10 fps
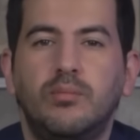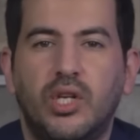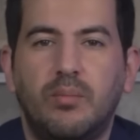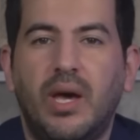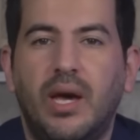
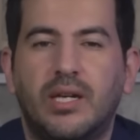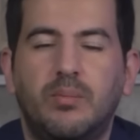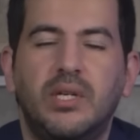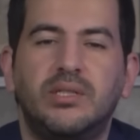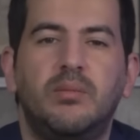جماعة
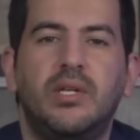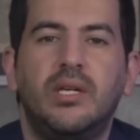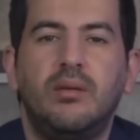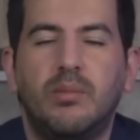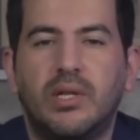كبيرة من
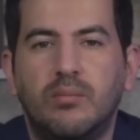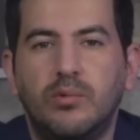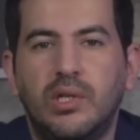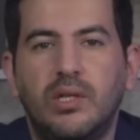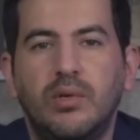أئمة
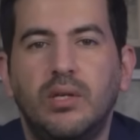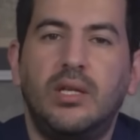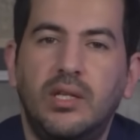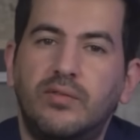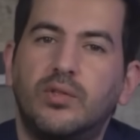المسلمين
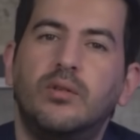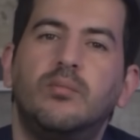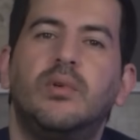نفسهم